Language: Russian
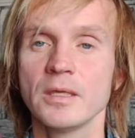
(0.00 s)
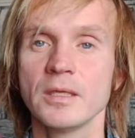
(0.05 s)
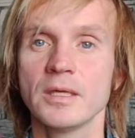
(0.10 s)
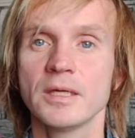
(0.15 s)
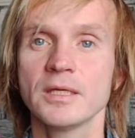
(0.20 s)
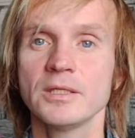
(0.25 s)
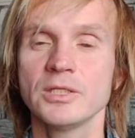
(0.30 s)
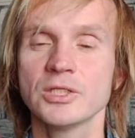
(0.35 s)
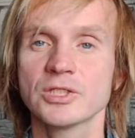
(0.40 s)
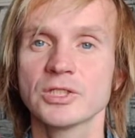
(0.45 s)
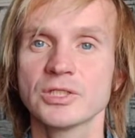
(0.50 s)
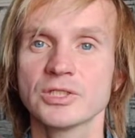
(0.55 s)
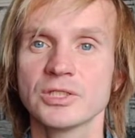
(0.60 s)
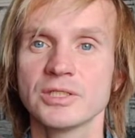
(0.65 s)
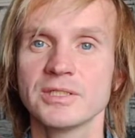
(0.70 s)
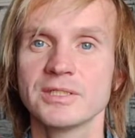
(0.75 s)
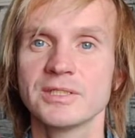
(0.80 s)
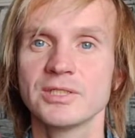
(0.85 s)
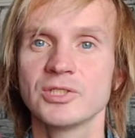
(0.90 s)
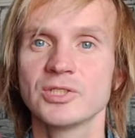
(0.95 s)
И, конечно
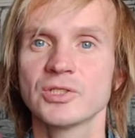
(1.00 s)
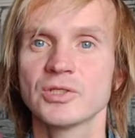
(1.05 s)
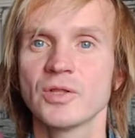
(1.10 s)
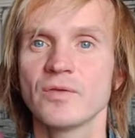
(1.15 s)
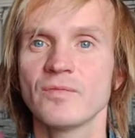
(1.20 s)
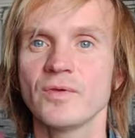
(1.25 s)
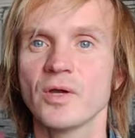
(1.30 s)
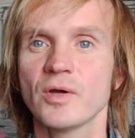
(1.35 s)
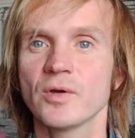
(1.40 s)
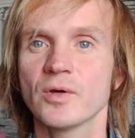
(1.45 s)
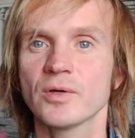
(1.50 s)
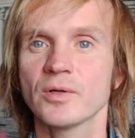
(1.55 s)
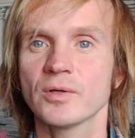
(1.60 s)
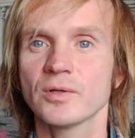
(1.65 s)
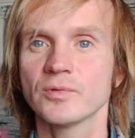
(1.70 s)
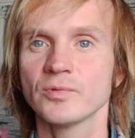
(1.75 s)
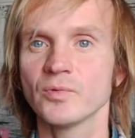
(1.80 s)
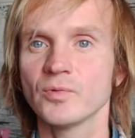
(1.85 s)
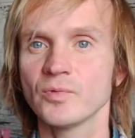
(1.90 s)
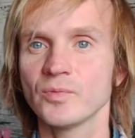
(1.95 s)
же, если человек
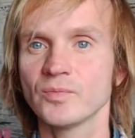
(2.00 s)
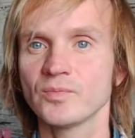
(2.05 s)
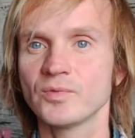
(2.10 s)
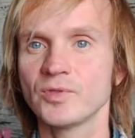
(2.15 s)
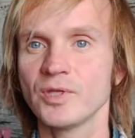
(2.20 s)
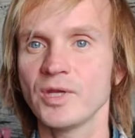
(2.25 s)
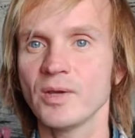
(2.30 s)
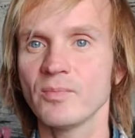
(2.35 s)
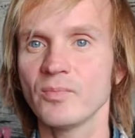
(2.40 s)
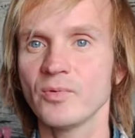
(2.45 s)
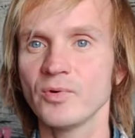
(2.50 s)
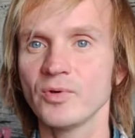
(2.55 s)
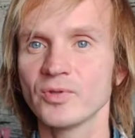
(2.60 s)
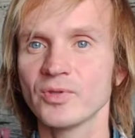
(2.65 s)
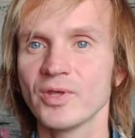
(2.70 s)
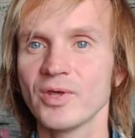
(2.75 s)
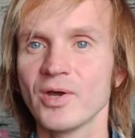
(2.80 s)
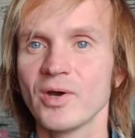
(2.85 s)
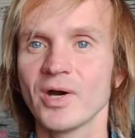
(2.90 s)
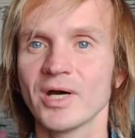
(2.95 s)
ну,
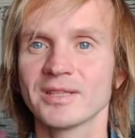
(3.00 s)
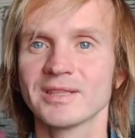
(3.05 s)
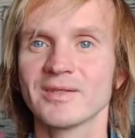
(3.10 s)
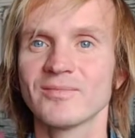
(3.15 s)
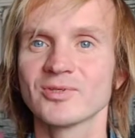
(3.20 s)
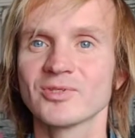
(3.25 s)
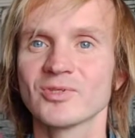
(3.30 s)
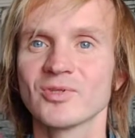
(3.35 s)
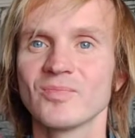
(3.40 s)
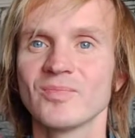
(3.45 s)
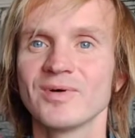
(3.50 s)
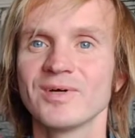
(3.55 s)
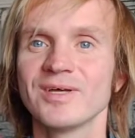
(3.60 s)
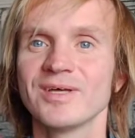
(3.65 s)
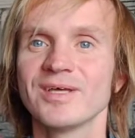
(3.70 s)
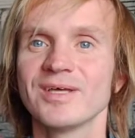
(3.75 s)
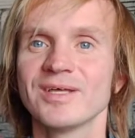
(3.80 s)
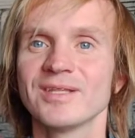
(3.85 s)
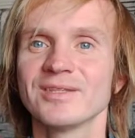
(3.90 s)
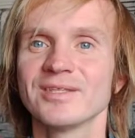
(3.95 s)
требует от того,
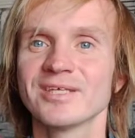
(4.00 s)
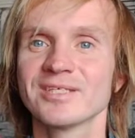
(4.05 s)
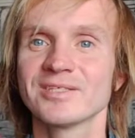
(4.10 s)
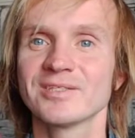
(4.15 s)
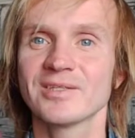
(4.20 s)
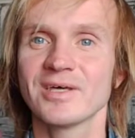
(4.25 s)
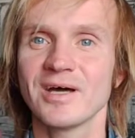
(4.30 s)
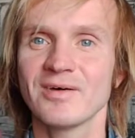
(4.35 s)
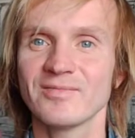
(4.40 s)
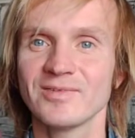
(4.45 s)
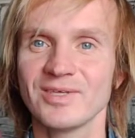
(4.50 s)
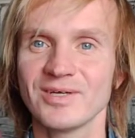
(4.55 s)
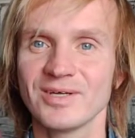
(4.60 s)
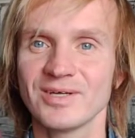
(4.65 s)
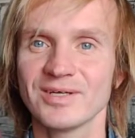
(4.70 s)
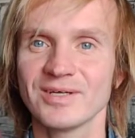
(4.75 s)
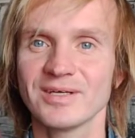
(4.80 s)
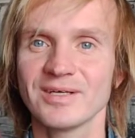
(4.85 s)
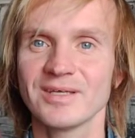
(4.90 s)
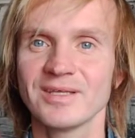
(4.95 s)
чтобы
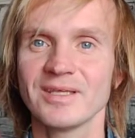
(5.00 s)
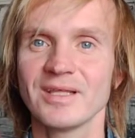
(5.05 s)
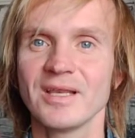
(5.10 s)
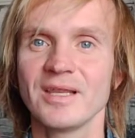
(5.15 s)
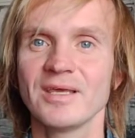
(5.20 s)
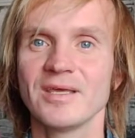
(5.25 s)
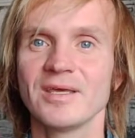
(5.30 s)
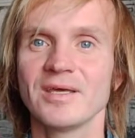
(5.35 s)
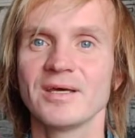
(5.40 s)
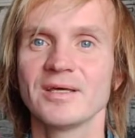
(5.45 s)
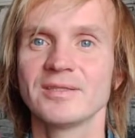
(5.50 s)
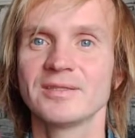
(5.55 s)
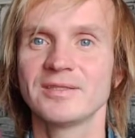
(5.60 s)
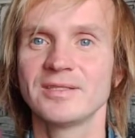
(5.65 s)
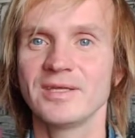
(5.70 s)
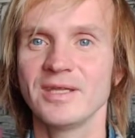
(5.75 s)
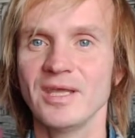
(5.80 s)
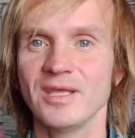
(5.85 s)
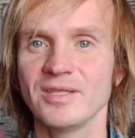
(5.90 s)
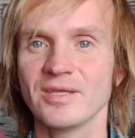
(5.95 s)
наставник или
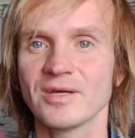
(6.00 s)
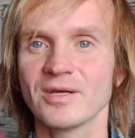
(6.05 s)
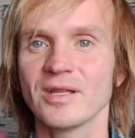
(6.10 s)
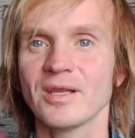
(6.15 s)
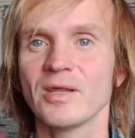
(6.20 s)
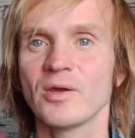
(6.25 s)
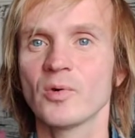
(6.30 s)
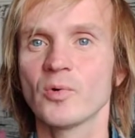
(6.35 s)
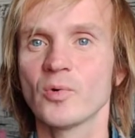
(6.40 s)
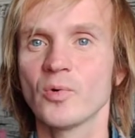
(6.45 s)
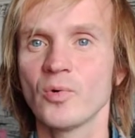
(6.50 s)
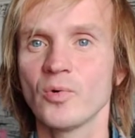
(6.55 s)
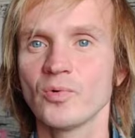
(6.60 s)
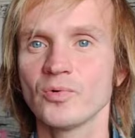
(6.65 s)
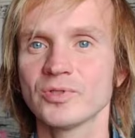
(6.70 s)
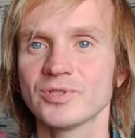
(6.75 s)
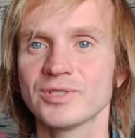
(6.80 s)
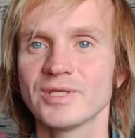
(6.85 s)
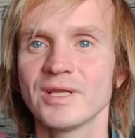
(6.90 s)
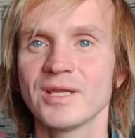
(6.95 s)
тренер, или
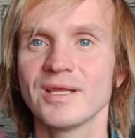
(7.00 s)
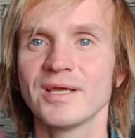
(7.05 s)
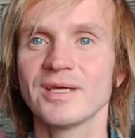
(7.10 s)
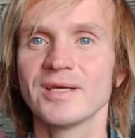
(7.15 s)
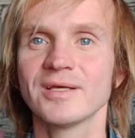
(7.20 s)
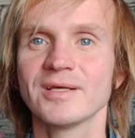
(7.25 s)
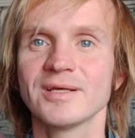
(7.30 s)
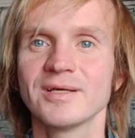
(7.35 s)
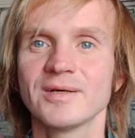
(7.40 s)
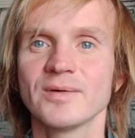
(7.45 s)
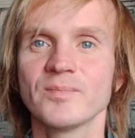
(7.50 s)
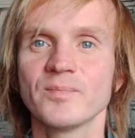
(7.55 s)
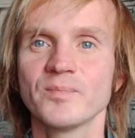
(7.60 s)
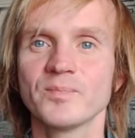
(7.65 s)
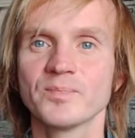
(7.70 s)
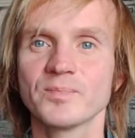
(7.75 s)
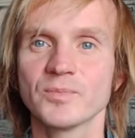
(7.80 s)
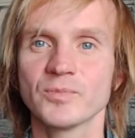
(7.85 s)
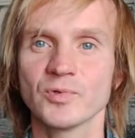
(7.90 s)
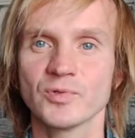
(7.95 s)
коуч, или э,
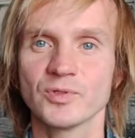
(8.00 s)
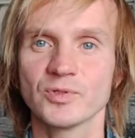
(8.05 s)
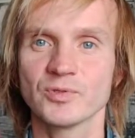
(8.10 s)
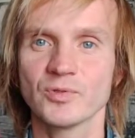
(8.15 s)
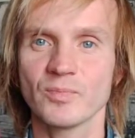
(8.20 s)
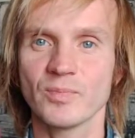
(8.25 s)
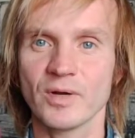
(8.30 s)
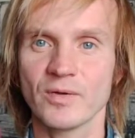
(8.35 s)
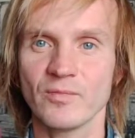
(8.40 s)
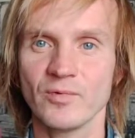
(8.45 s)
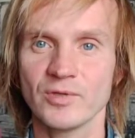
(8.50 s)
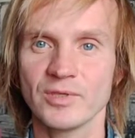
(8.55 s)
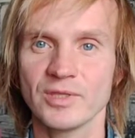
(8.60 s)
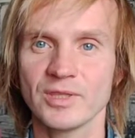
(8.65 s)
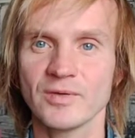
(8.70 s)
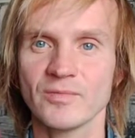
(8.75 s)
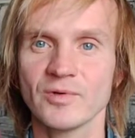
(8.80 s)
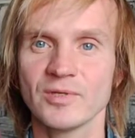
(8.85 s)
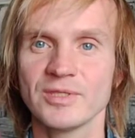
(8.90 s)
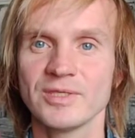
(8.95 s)
тот, кто
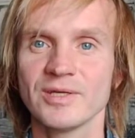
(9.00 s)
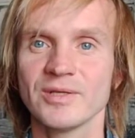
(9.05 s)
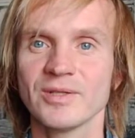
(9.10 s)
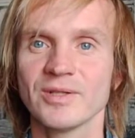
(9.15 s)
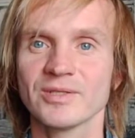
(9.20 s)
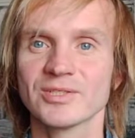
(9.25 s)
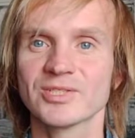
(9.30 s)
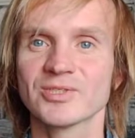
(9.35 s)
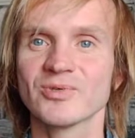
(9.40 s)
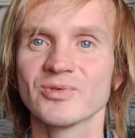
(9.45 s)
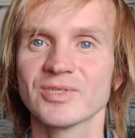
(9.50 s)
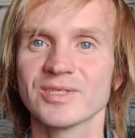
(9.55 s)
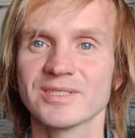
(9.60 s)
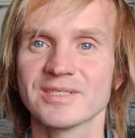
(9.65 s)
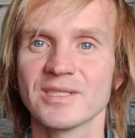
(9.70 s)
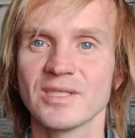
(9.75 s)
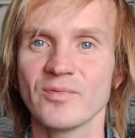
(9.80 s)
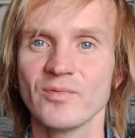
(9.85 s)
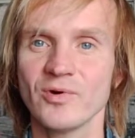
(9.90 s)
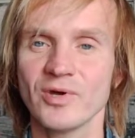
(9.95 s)
проводит его, делал что-то
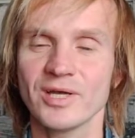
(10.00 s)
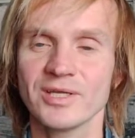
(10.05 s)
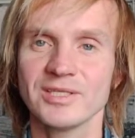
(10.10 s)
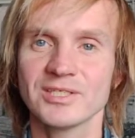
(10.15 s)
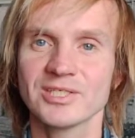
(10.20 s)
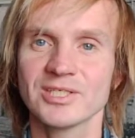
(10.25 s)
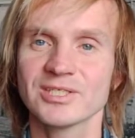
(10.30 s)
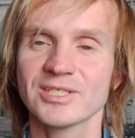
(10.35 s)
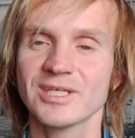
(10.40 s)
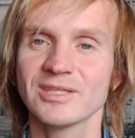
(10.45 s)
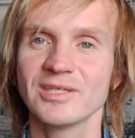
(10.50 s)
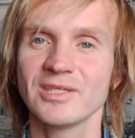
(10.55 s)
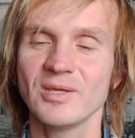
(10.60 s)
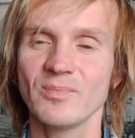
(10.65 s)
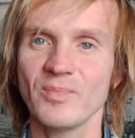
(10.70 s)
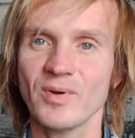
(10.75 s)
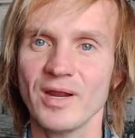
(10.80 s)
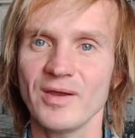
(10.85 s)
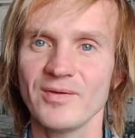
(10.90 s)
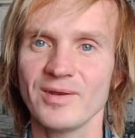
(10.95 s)
за него, конечно же, это
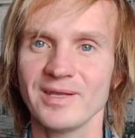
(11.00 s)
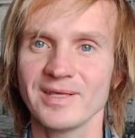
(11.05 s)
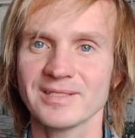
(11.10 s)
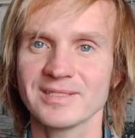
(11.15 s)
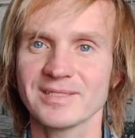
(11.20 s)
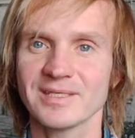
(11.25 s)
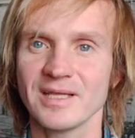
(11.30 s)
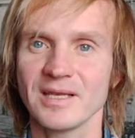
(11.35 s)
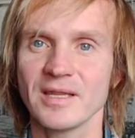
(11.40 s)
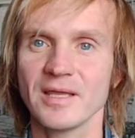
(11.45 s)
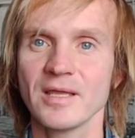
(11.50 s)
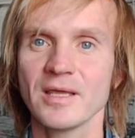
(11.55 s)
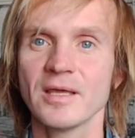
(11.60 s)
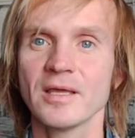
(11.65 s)
неправильная цель.